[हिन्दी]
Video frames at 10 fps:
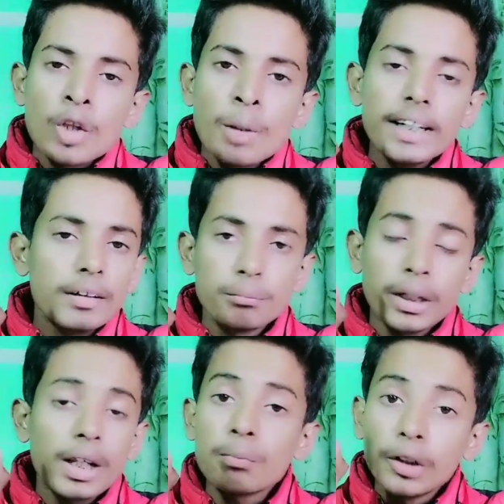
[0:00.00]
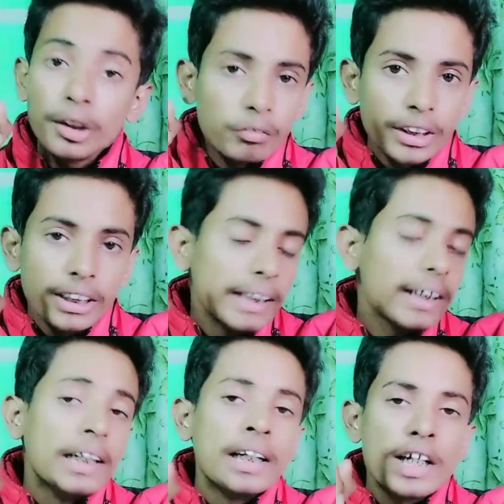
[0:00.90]
मेरा पहला पॉइंट वही है
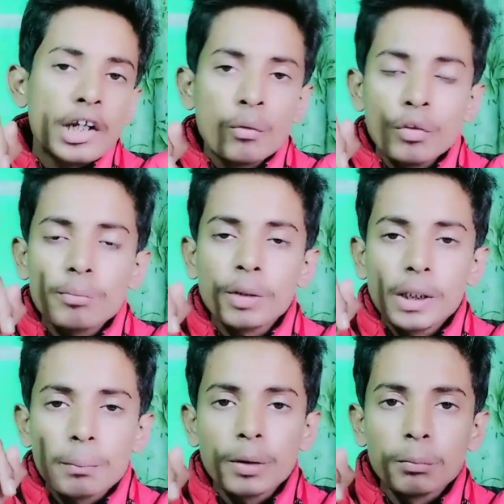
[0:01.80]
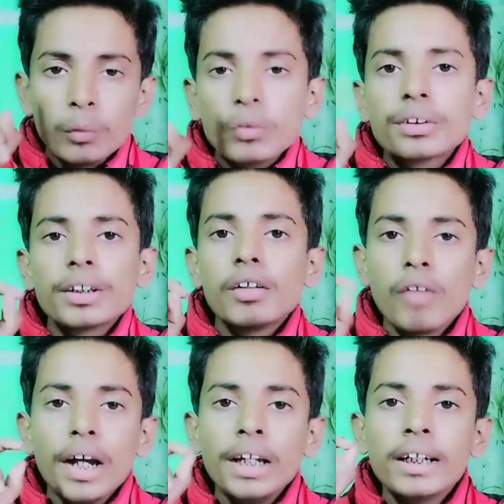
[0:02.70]
कि यूज़ मल्टीपल बुक्स
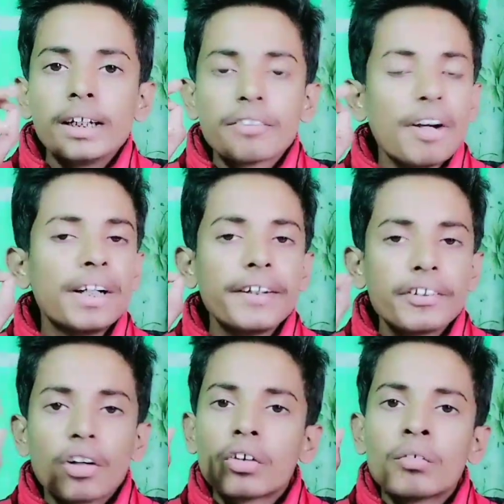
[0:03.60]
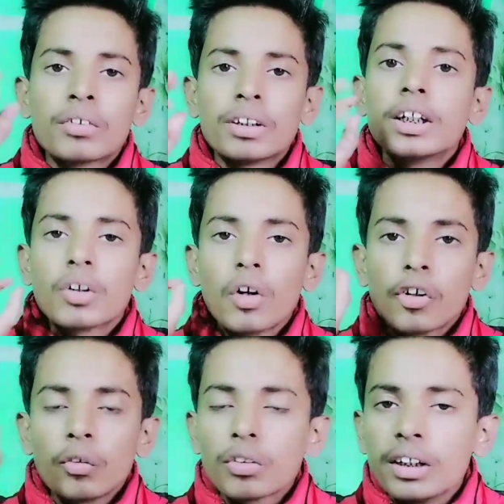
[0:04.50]
वाइल राइटिंग शॉर्ट नोट्स शॉर्ट
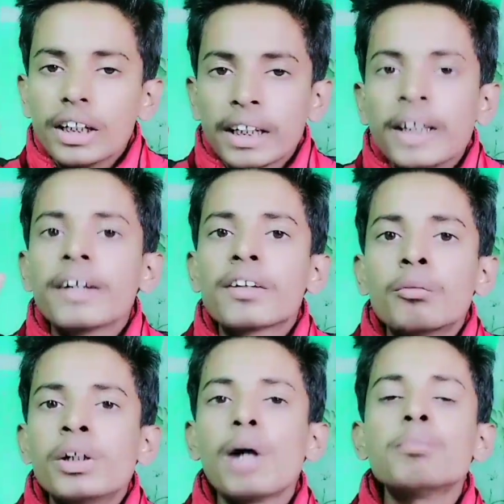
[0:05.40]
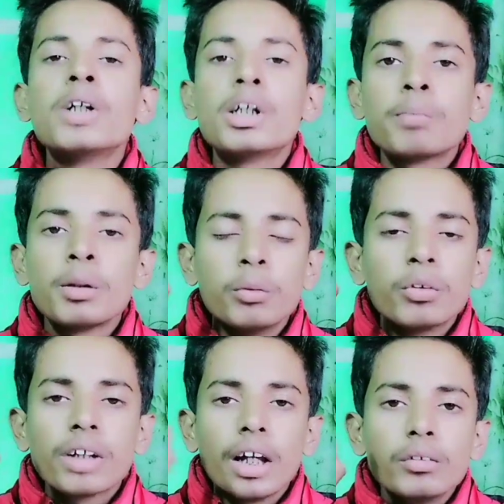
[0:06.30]
नोट्स लिखने के समय आप मल्टीपल
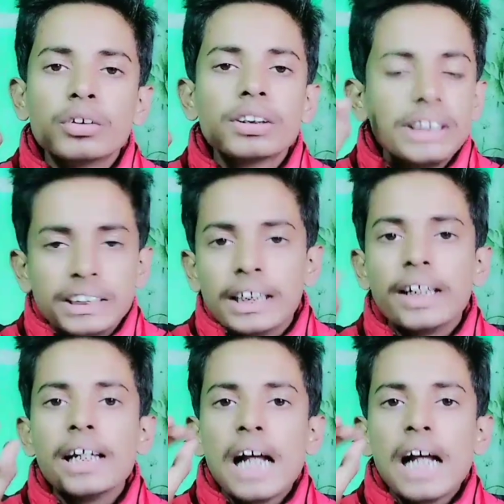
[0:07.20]
बुक्स का यूज़ कीजिए